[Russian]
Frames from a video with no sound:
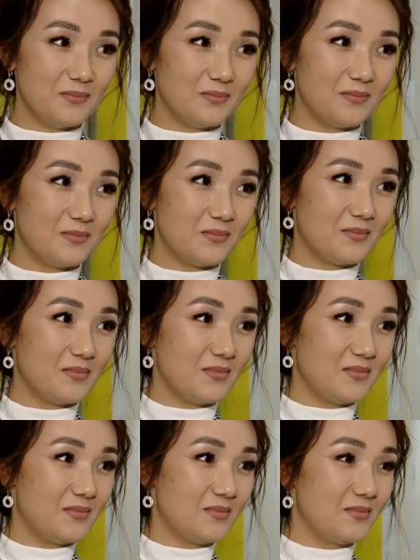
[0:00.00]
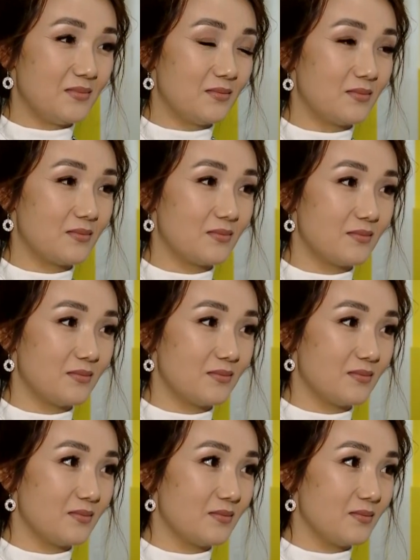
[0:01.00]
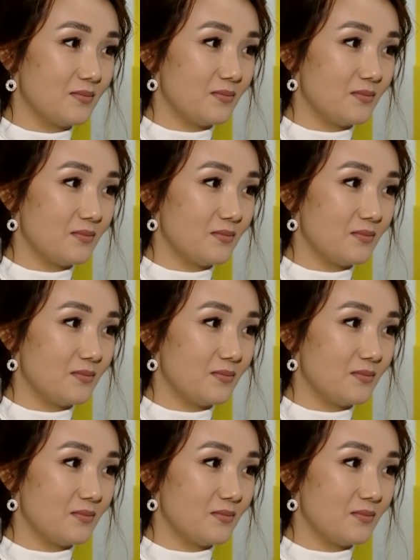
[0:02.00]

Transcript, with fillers: Есть отдельные сотрудники, которые следят